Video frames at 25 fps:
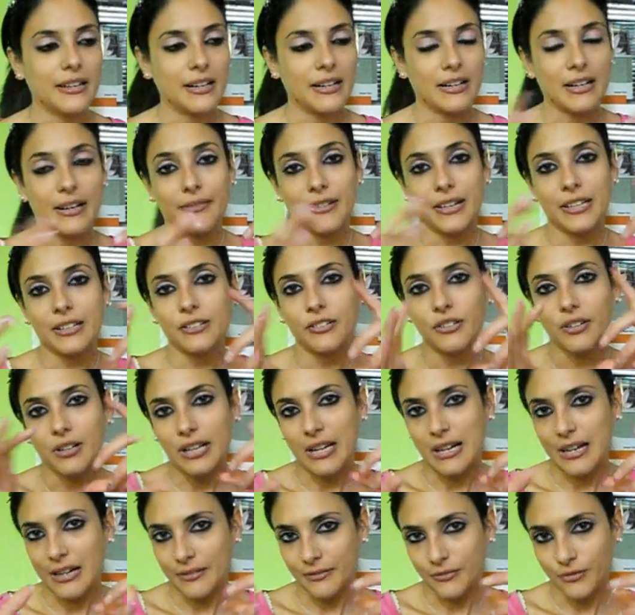avendo
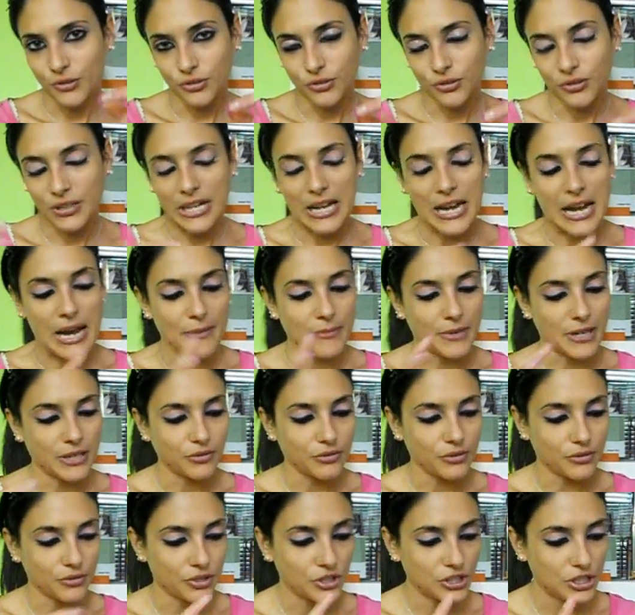la fotocamera
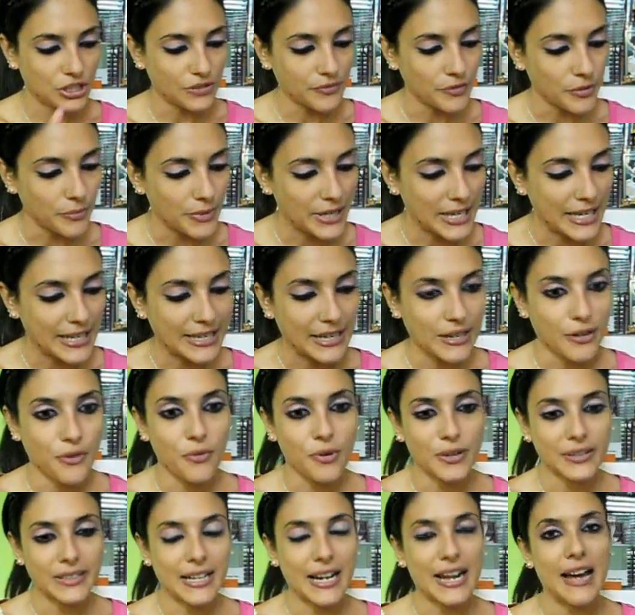non riuscivo bene a
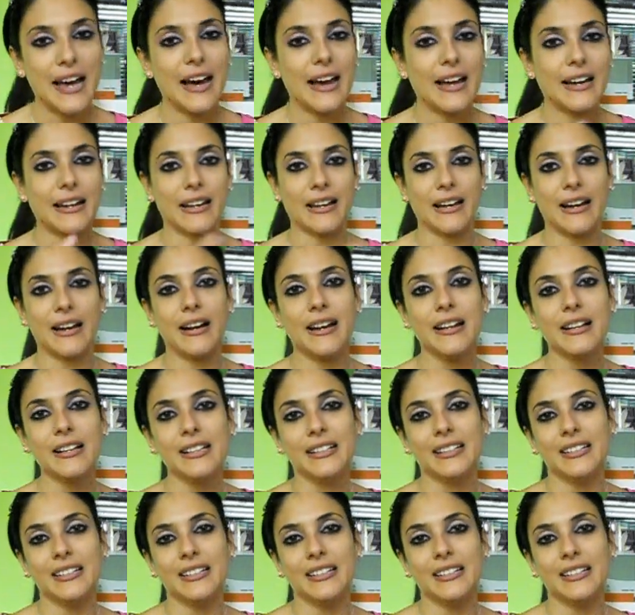inquadrare, a,